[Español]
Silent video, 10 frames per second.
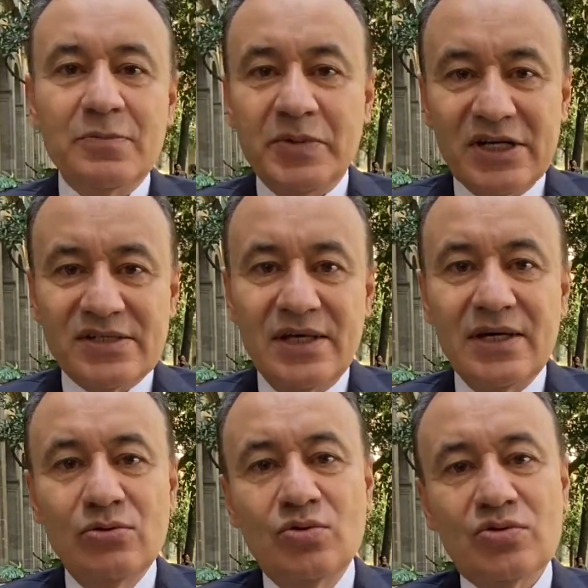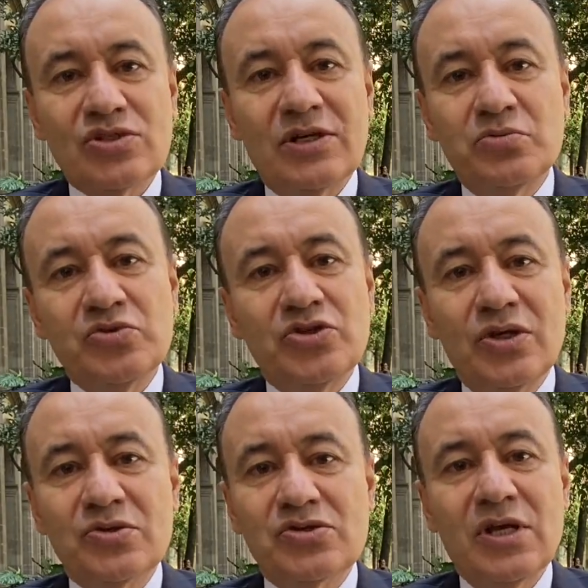para hacer algunos
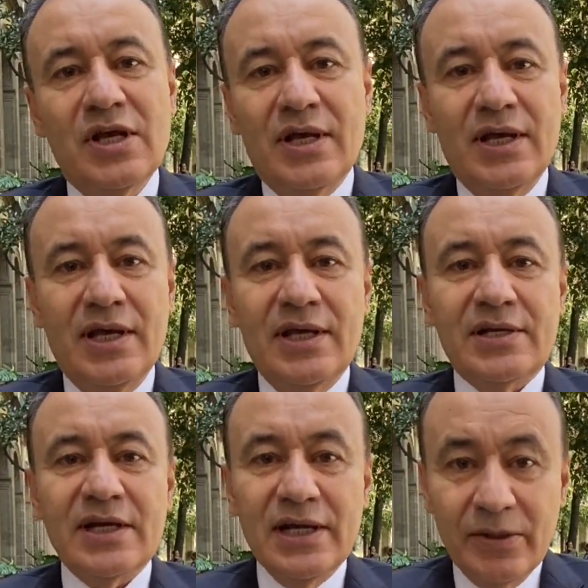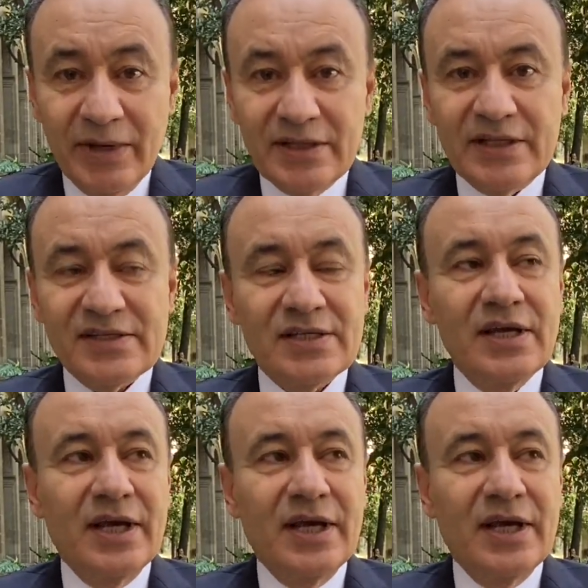anuncios eh, relevantes.